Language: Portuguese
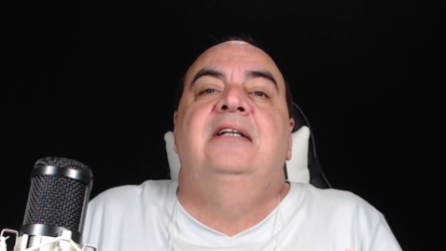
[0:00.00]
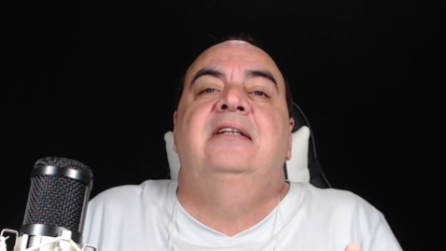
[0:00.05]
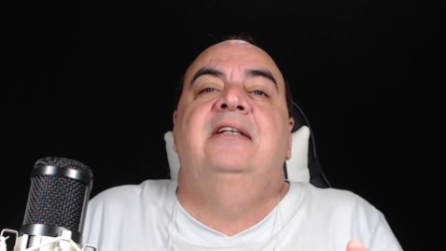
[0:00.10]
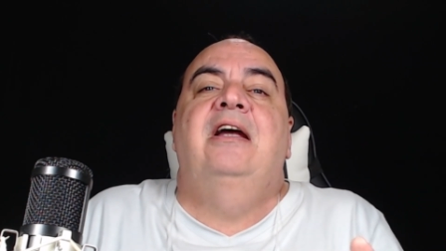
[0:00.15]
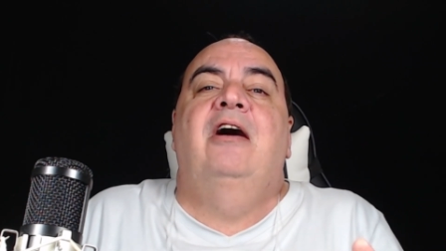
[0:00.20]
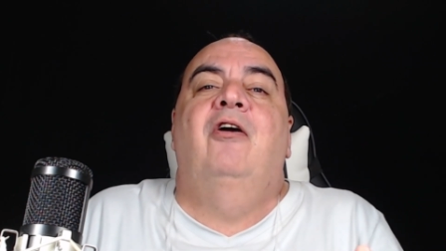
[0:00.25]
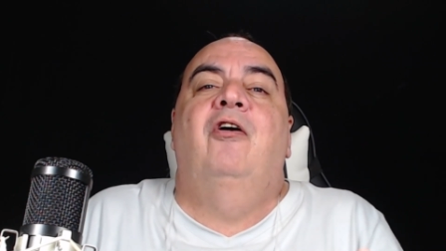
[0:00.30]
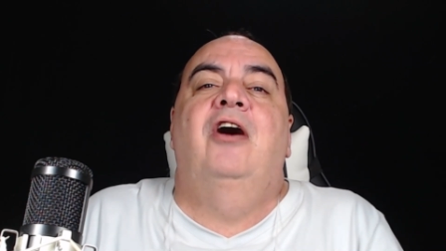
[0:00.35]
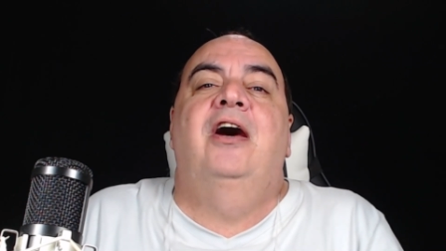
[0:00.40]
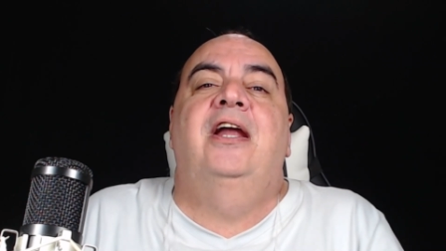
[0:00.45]

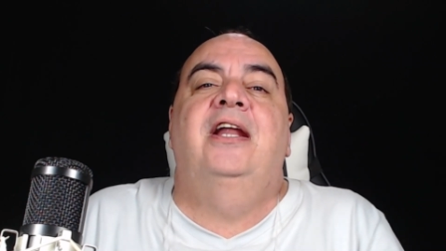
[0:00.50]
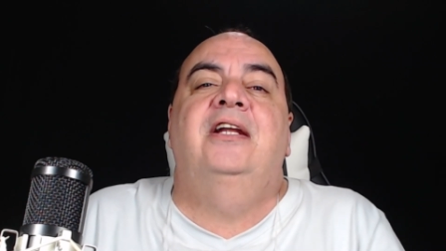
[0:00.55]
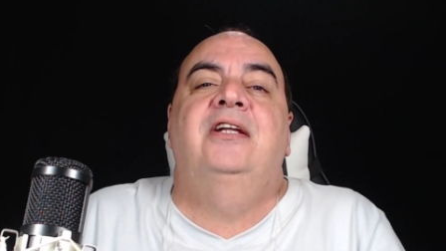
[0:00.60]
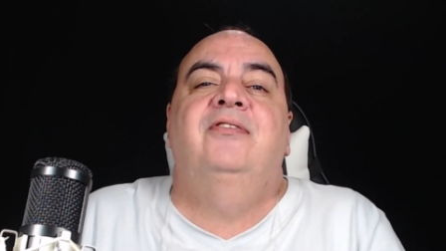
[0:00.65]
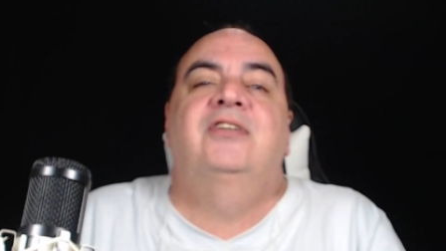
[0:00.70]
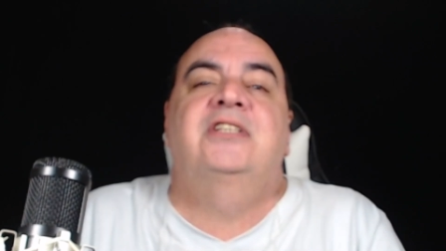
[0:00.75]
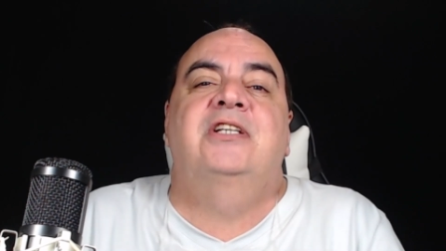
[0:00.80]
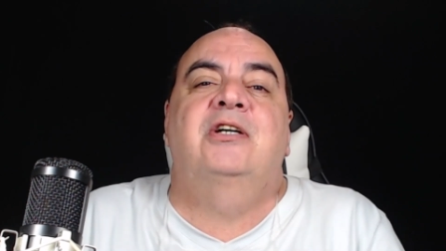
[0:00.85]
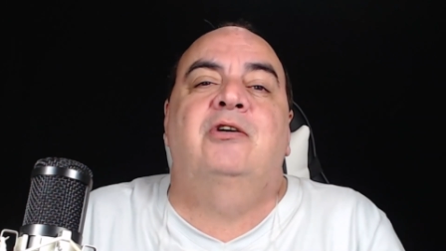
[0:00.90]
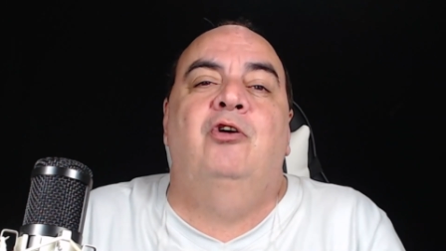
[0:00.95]
na hora de
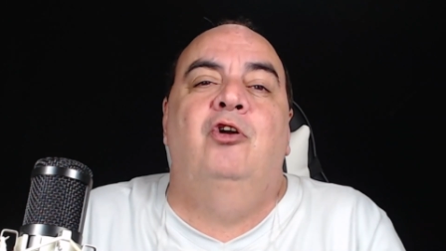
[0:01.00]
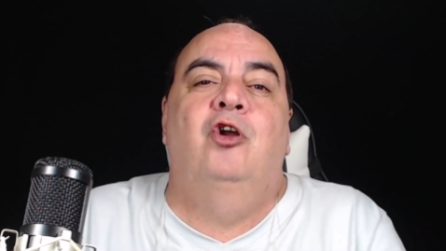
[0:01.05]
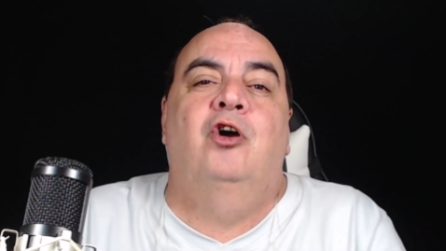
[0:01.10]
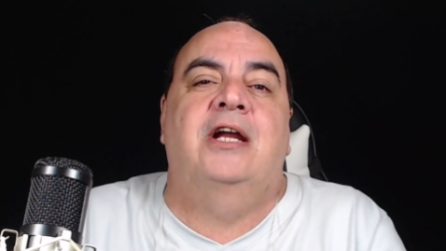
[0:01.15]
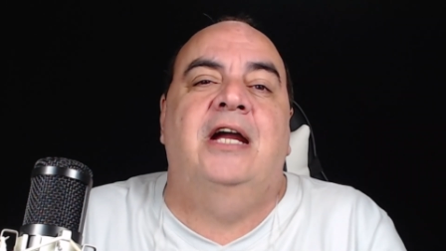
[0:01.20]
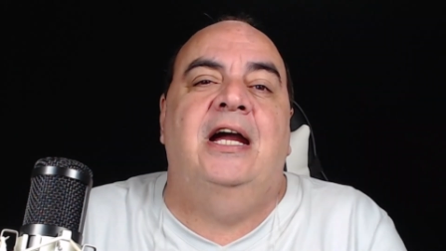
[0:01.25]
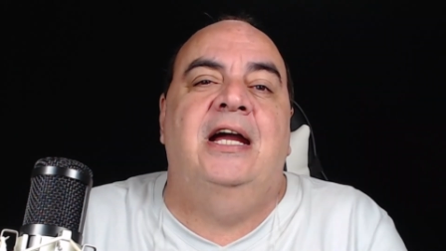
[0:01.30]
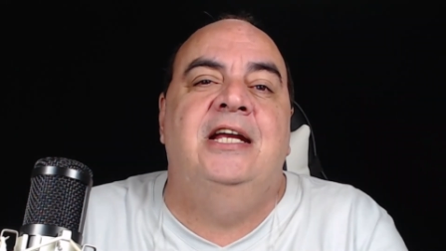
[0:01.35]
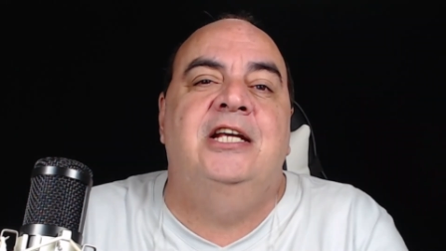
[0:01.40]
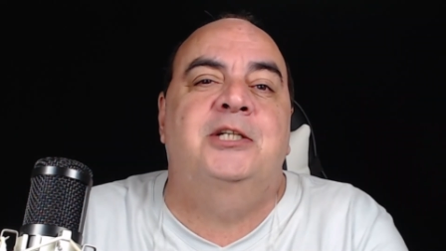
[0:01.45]
você
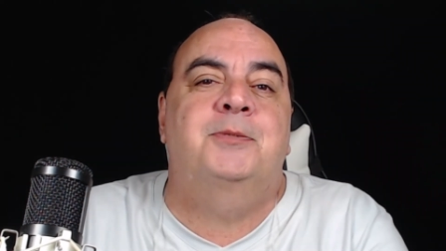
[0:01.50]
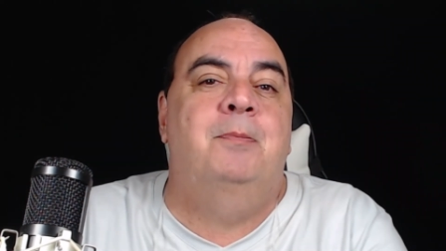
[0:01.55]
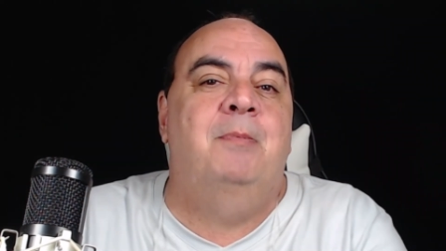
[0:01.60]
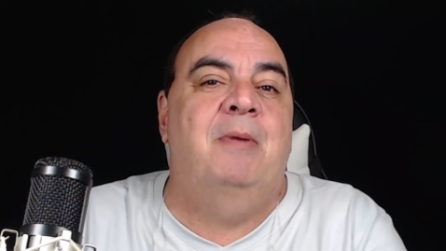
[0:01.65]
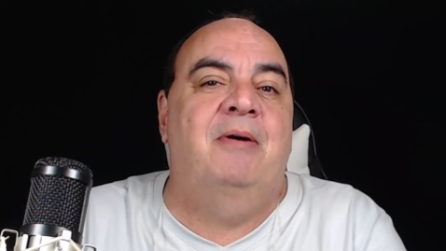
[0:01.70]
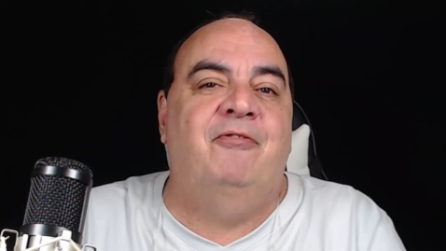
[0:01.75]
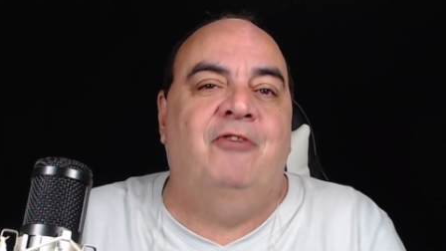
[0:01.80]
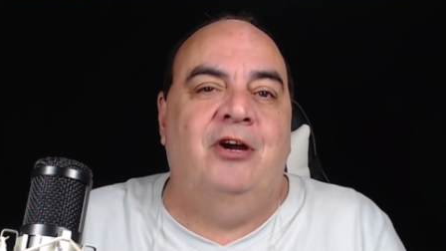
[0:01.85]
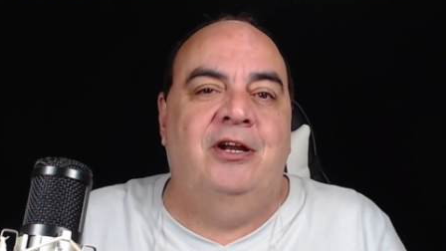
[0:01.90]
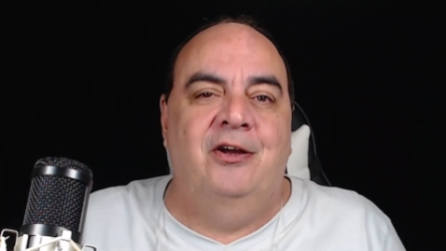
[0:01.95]
colocar isso para
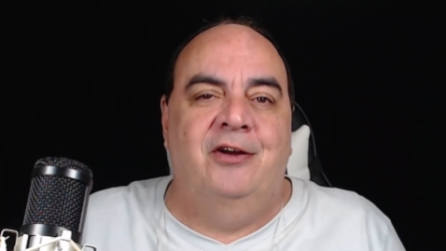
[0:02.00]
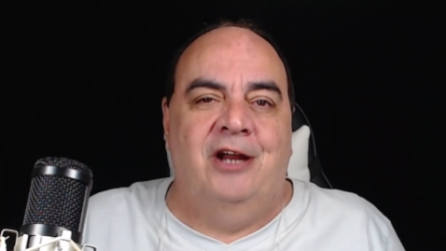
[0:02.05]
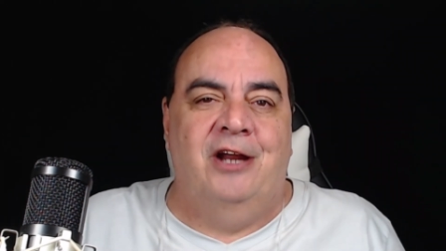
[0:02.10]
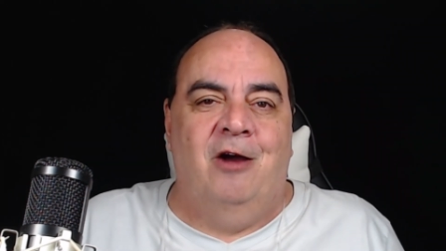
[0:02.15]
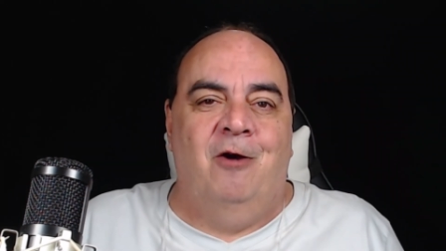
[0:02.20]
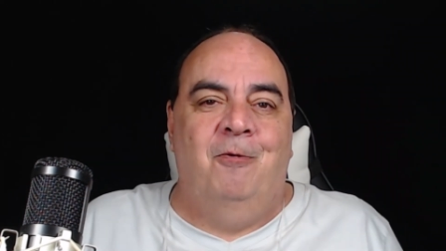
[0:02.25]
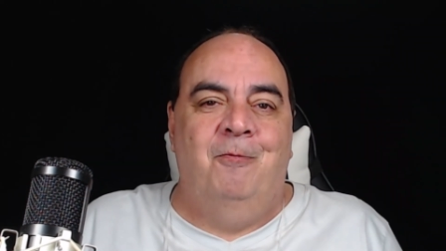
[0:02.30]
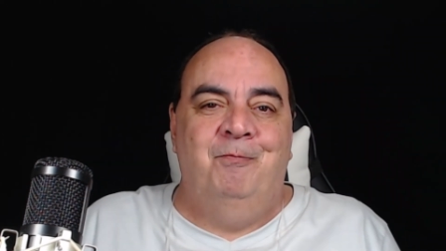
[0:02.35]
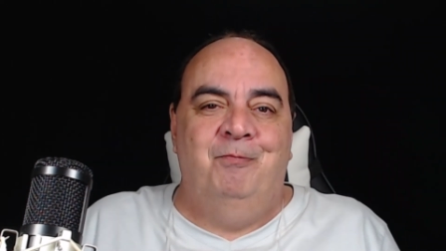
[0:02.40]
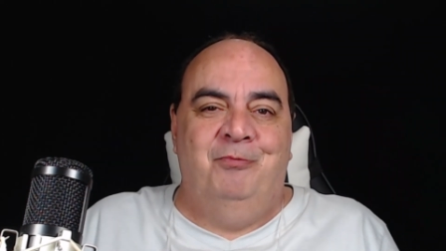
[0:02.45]
uma voz
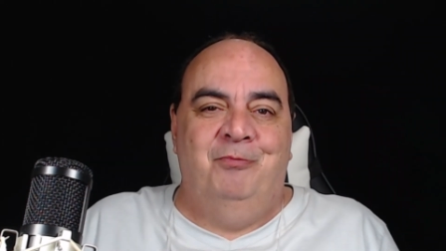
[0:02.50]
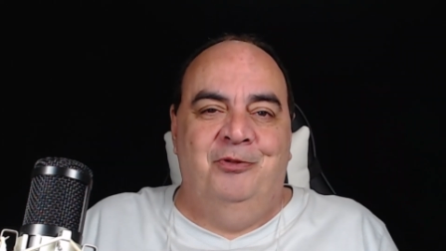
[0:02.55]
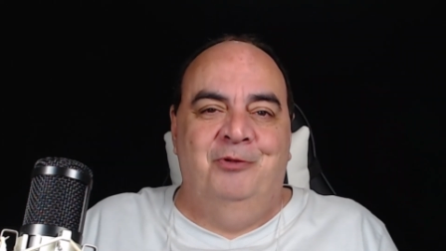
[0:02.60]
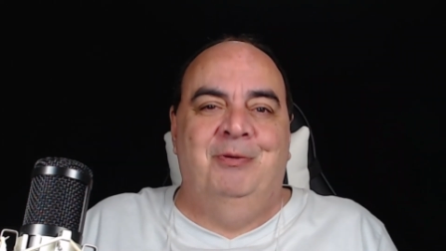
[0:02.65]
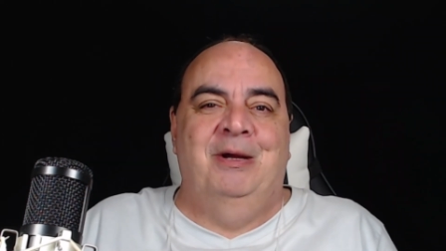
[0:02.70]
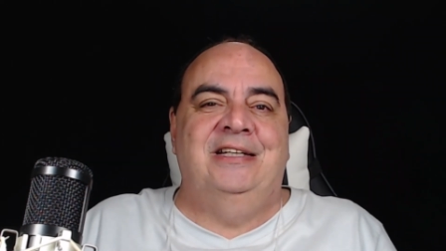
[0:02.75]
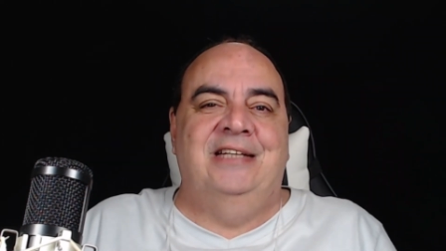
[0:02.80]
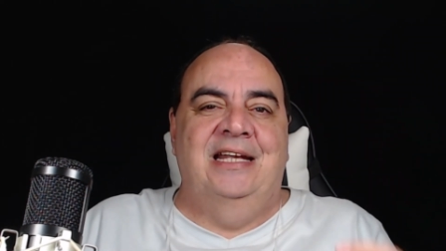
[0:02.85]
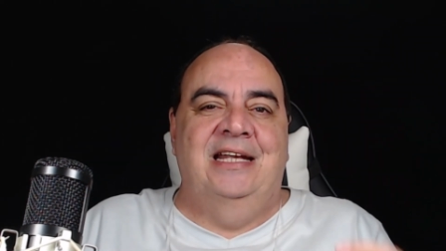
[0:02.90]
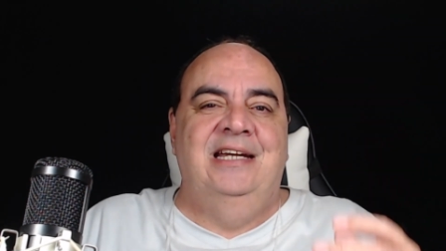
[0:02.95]
neural,
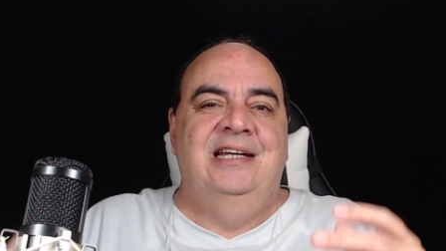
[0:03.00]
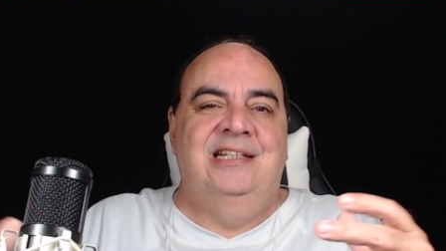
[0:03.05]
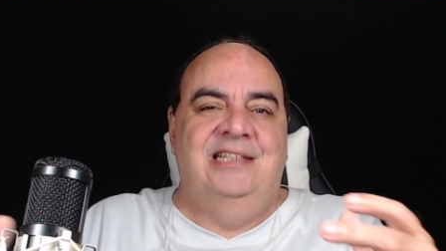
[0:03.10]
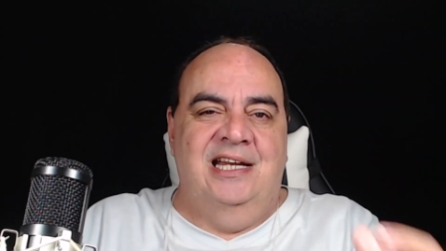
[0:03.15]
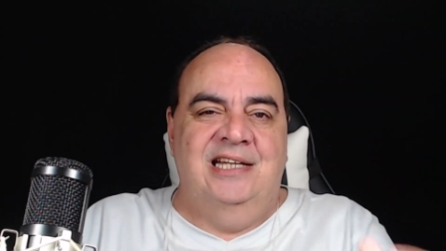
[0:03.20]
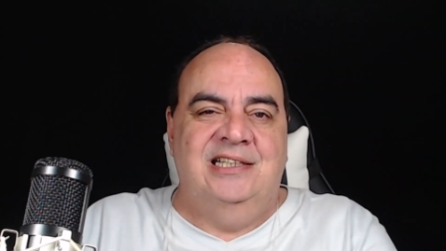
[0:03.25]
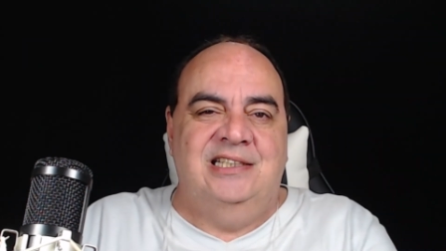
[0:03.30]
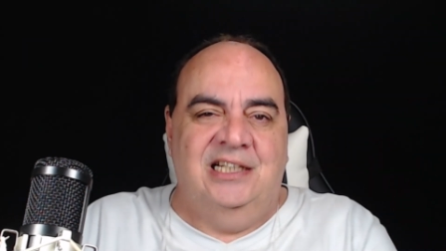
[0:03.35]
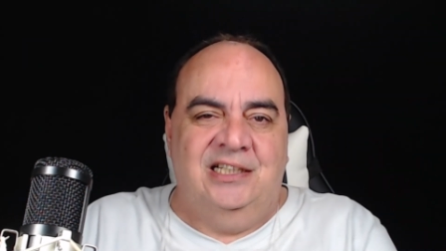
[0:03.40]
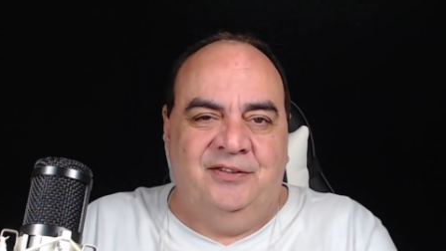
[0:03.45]
numa
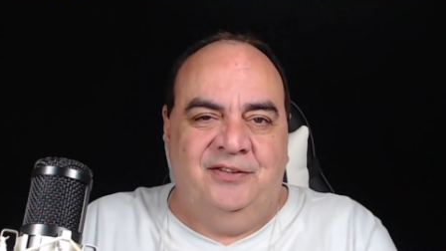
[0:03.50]
inteligência